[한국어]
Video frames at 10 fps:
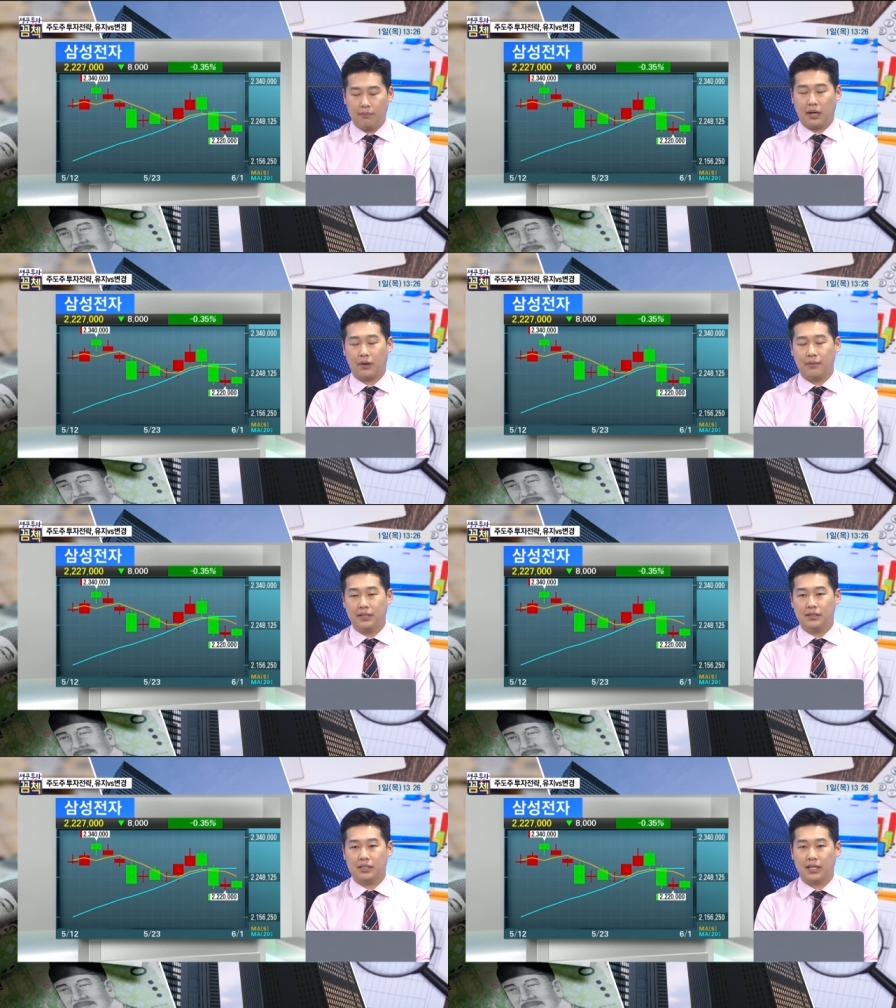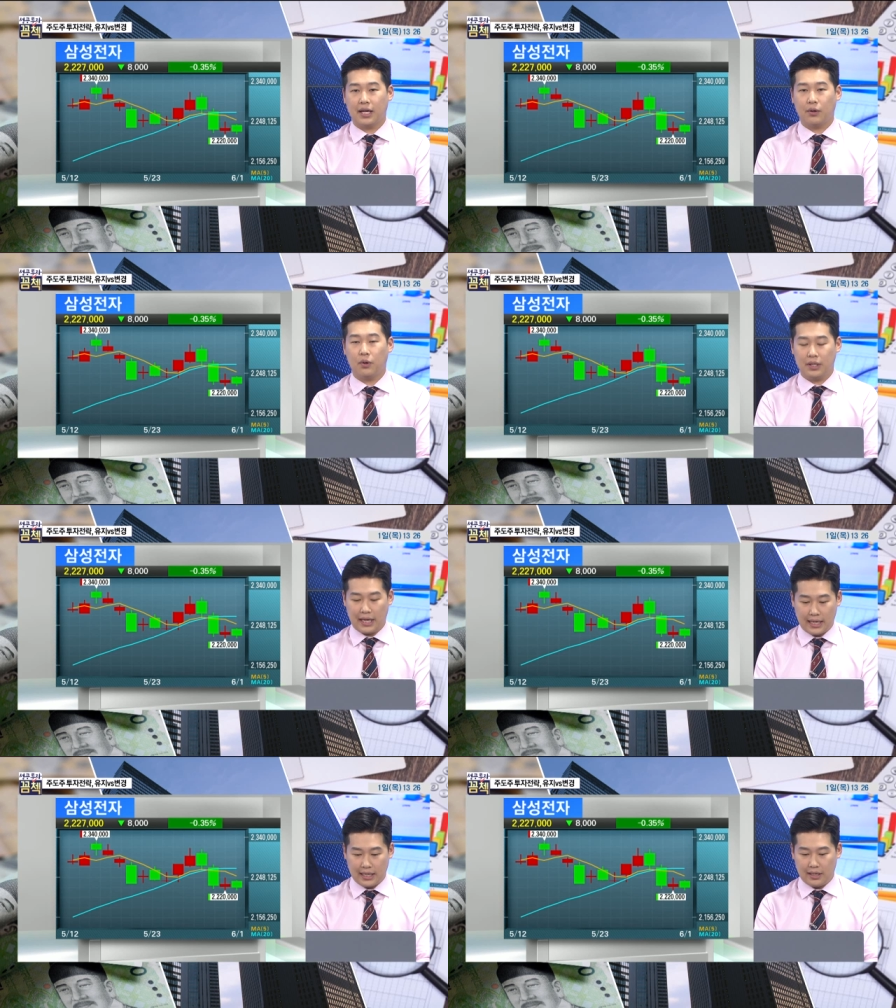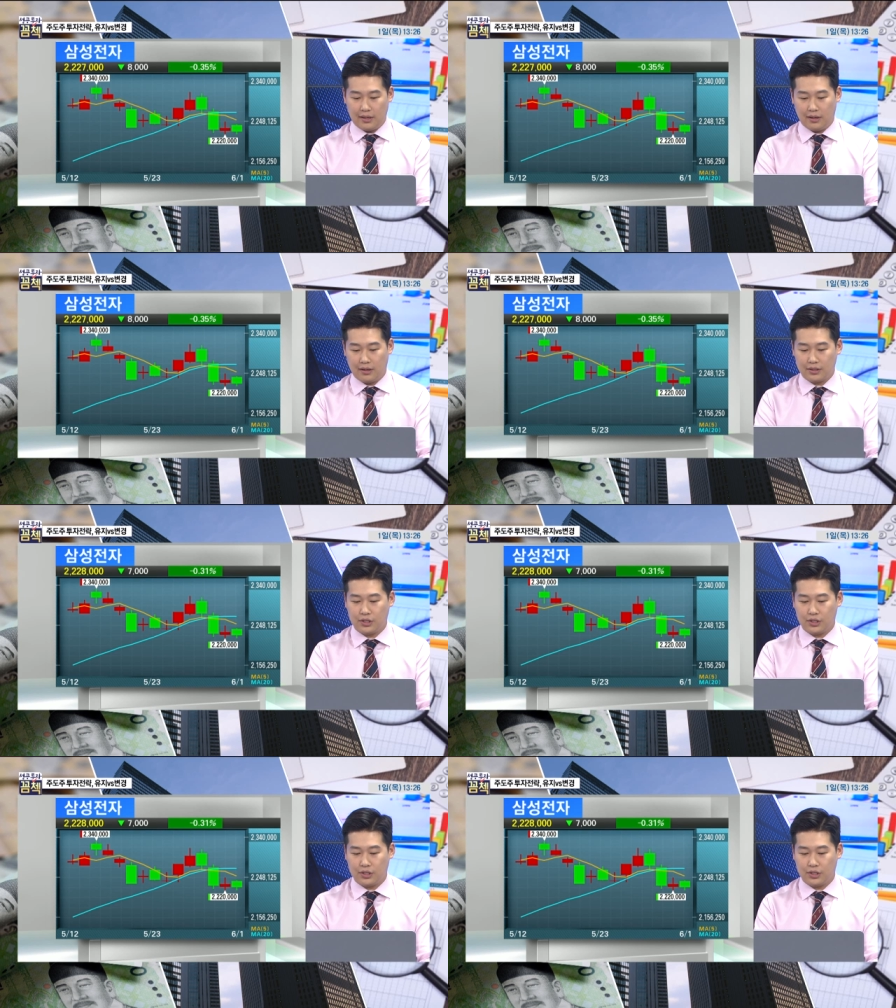바로 MSCI 코리아 어,